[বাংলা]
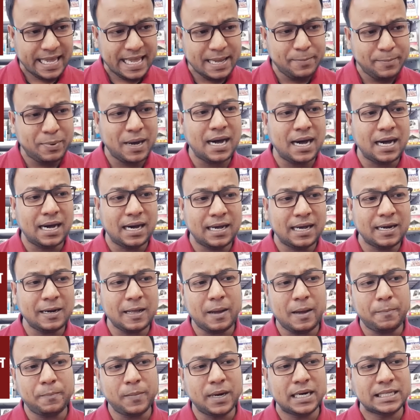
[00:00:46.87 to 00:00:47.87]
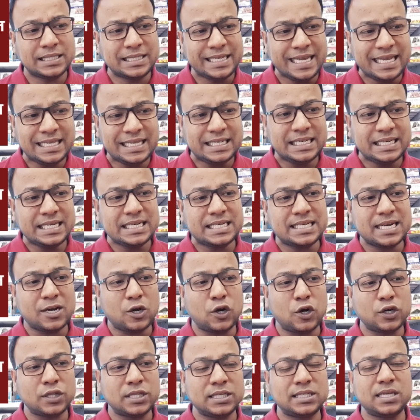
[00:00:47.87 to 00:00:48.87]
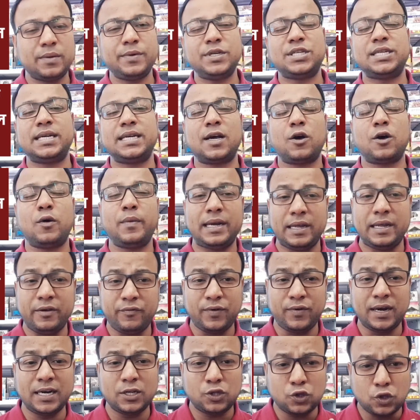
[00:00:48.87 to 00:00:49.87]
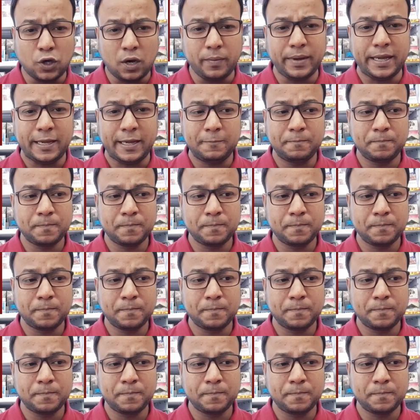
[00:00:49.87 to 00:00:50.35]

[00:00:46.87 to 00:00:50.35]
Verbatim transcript: এইবার আপনার যেই জিনিসটা ঘটতে যাবে সেটা হবে ডিফারেন্ট তবে